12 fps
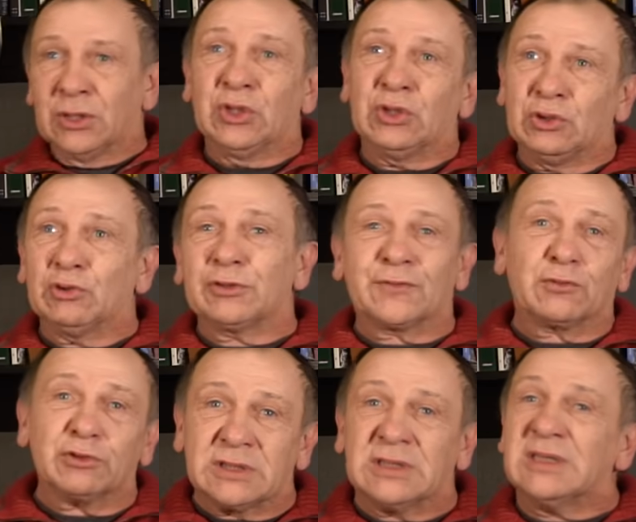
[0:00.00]
И идешь в
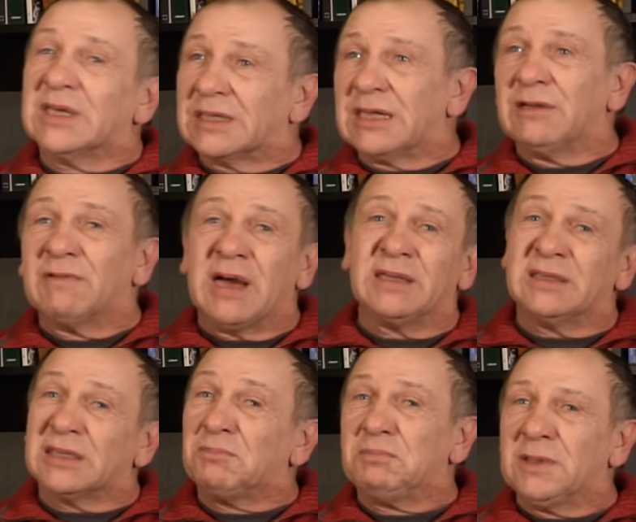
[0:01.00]
кусты
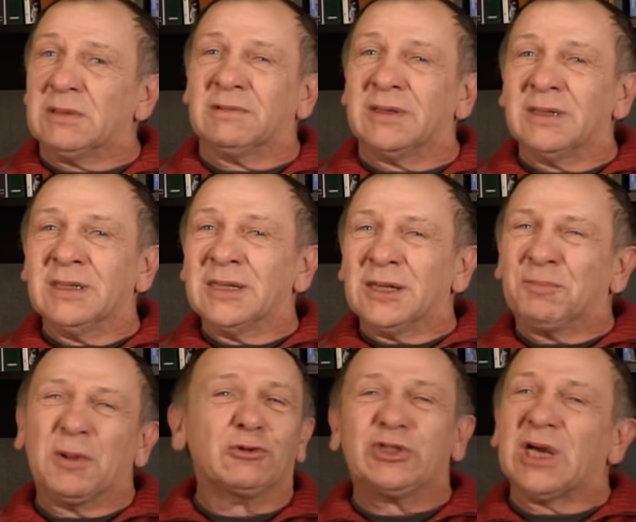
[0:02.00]
отливать это пиво.
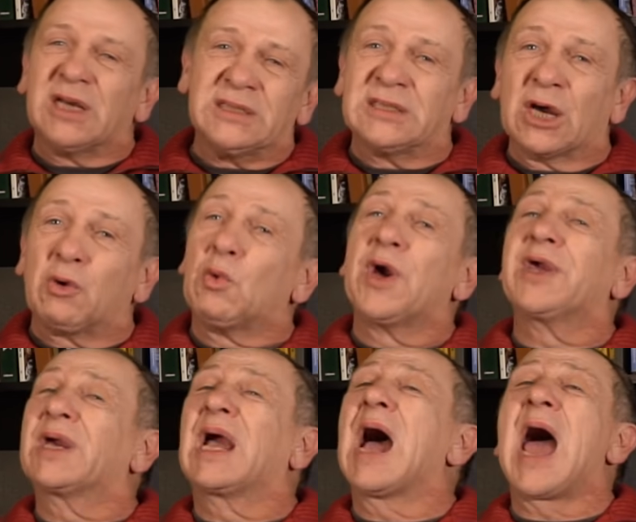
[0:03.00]
Получается
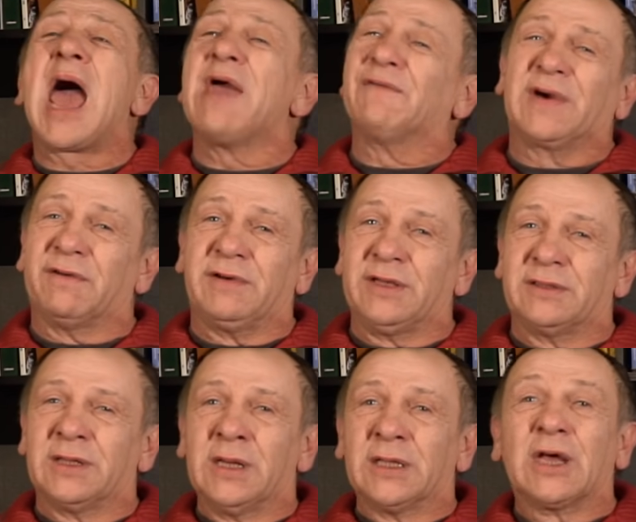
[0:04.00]
такой кайф,
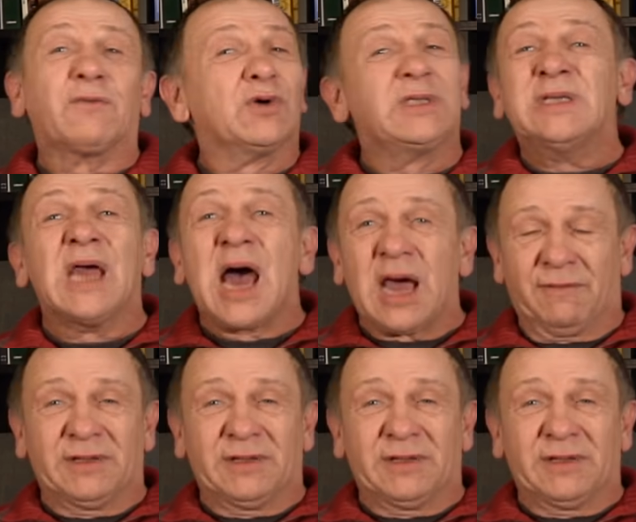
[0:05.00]
говорит. Так вот я,